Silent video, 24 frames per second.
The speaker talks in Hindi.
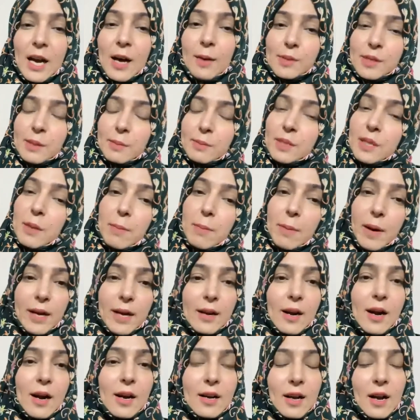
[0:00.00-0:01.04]
आप सबसे
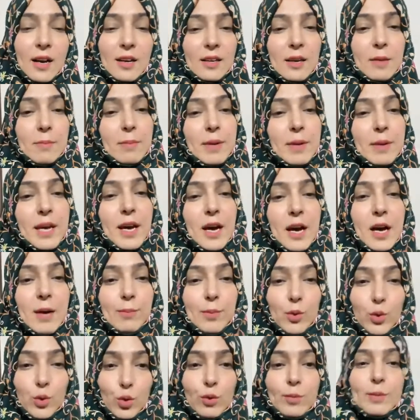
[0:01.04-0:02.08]
बारह कहा कि मैं
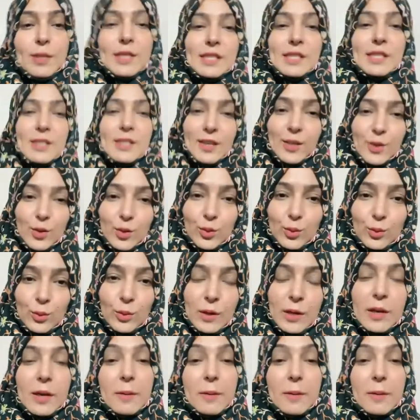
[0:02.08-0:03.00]
आप लोगों में से एक हूँ